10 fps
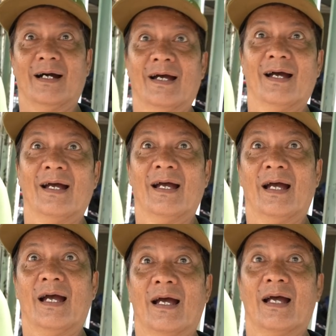Sekarang
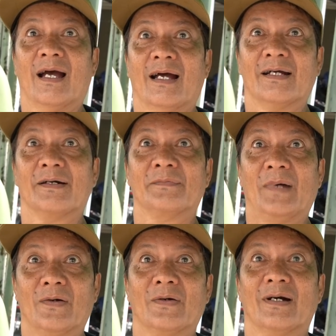tidak.
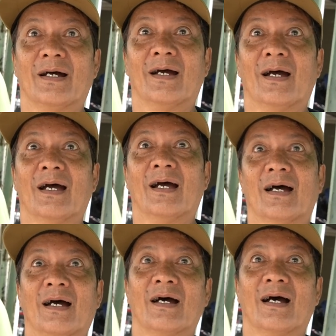Nanti mungkin ya
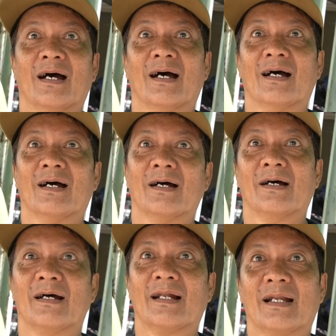sudah
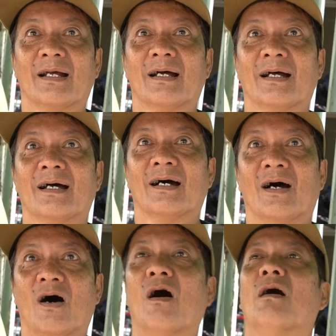masih belum lapar.
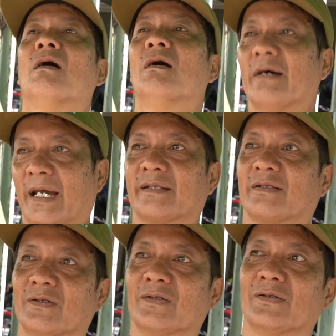Oh gitu.
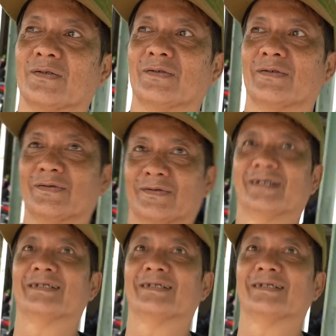Oke okay, gitu.